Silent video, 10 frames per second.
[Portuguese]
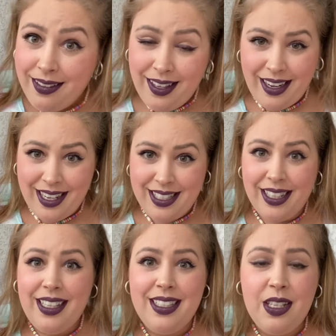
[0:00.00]
interessa,
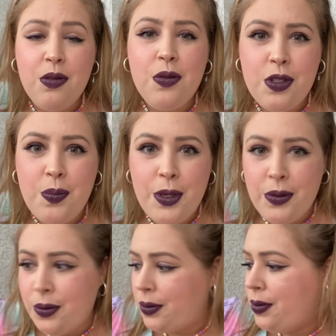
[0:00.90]
que são os
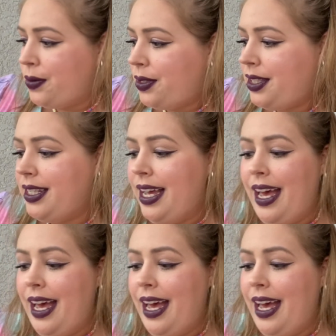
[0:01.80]
produtos.